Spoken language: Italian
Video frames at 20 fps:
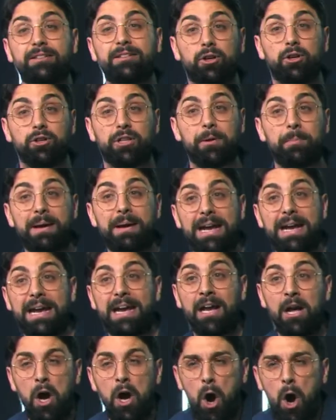di me,
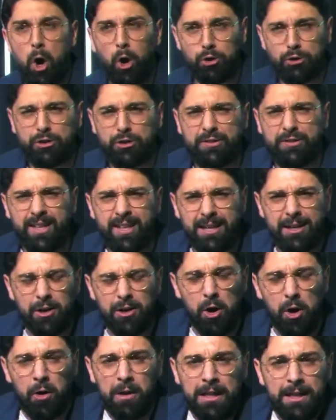oh
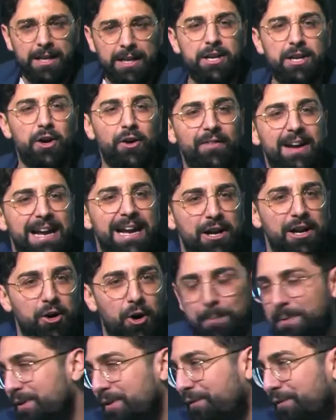Dio, io vengo
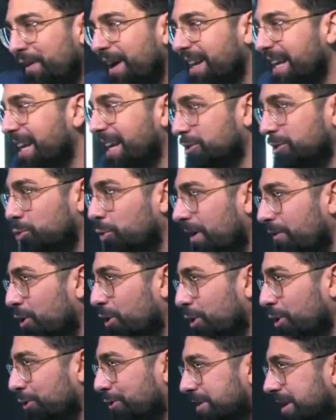per fare la tua
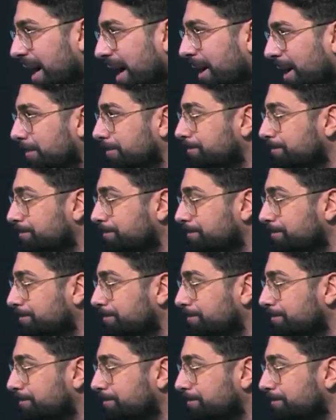volontà.